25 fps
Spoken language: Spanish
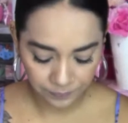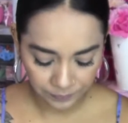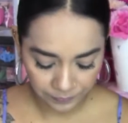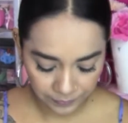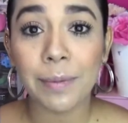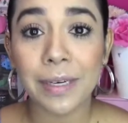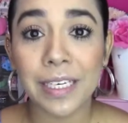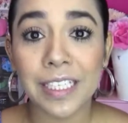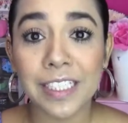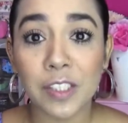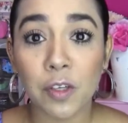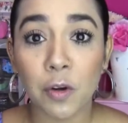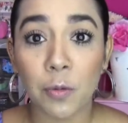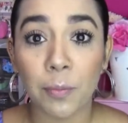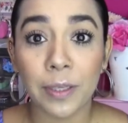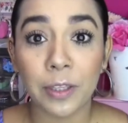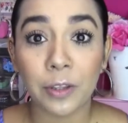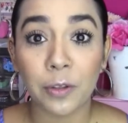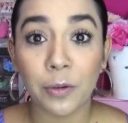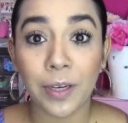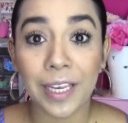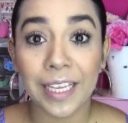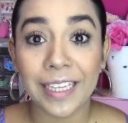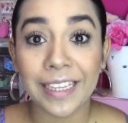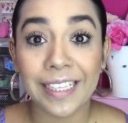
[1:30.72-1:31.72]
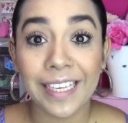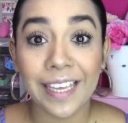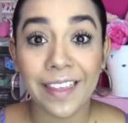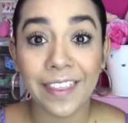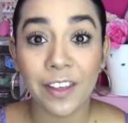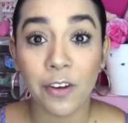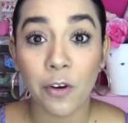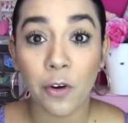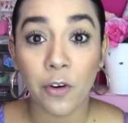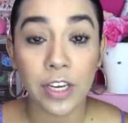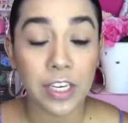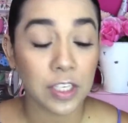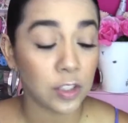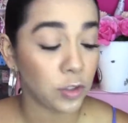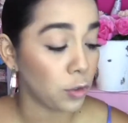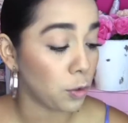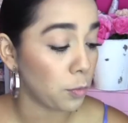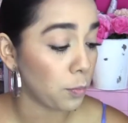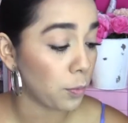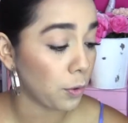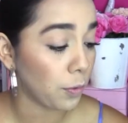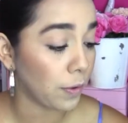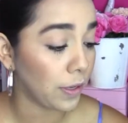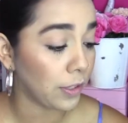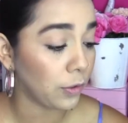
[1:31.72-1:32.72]
También les comento que el día de hoy estoy
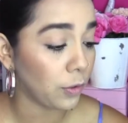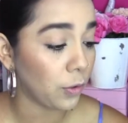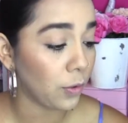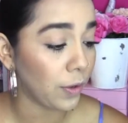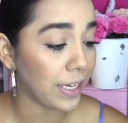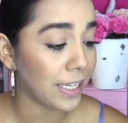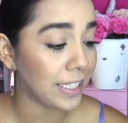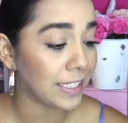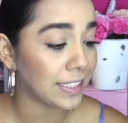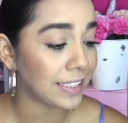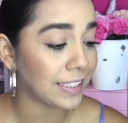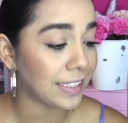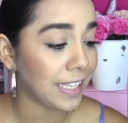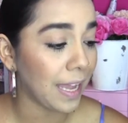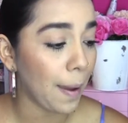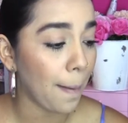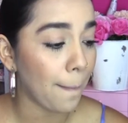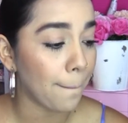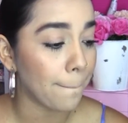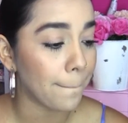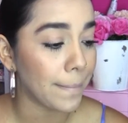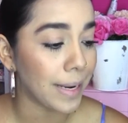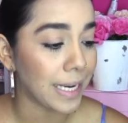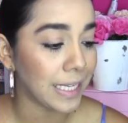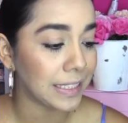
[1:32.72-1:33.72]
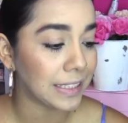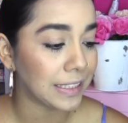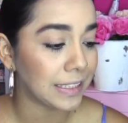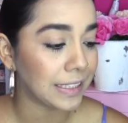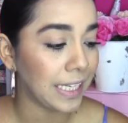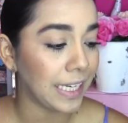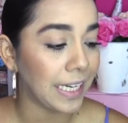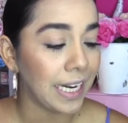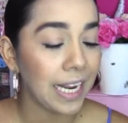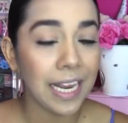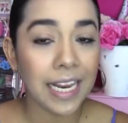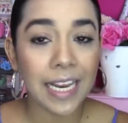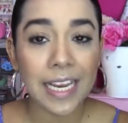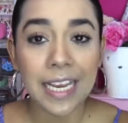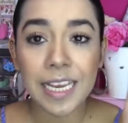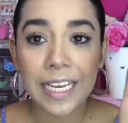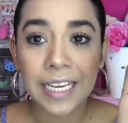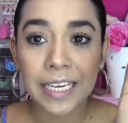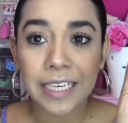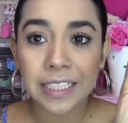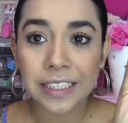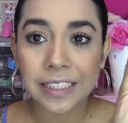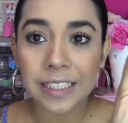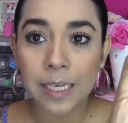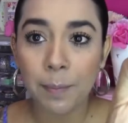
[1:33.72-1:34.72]
probando esta máscara.
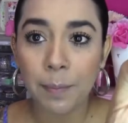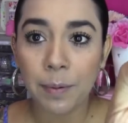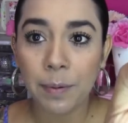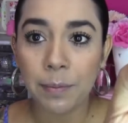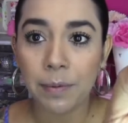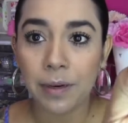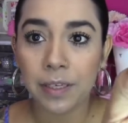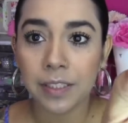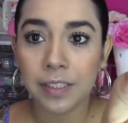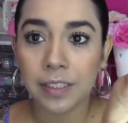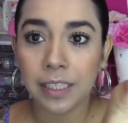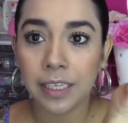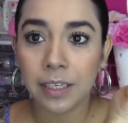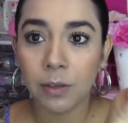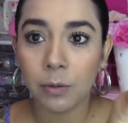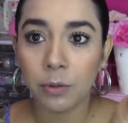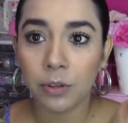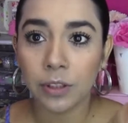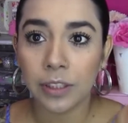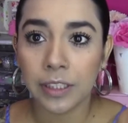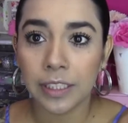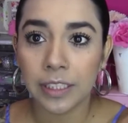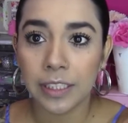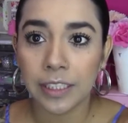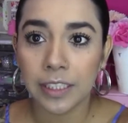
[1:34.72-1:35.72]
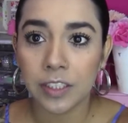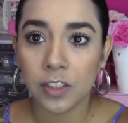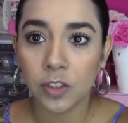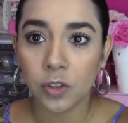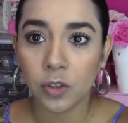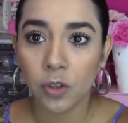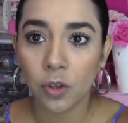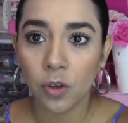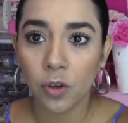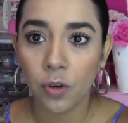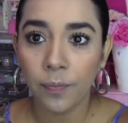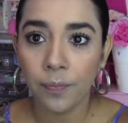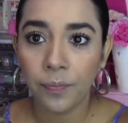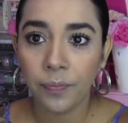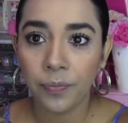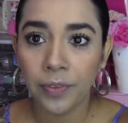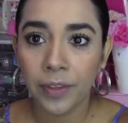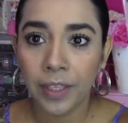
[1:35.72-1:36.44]
Es la primera vez que lo utilizo.